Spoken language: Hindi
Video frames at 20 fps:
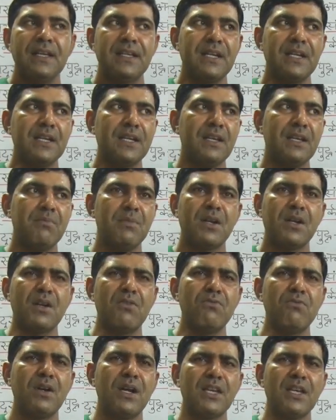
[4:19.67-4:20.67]
यानी कि मैं
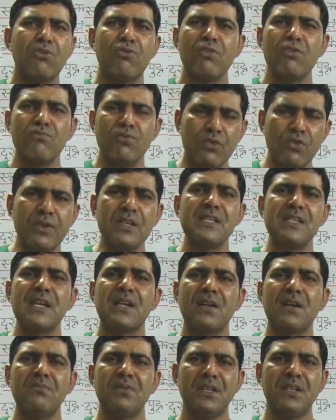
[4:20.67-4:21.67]
कहूँगा कि कोई मूवी से
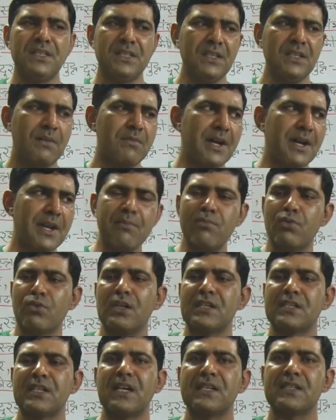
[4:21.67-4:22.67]
कम नहीं है हमारे मुगल
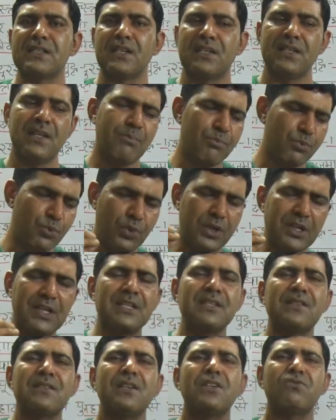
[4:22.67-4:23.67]
शासक या पूरी
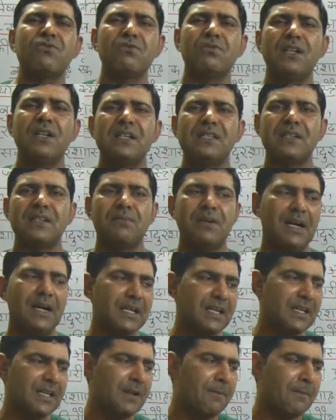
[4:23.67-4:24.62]
हिस्ट्री स्टूडेंट्स हमारी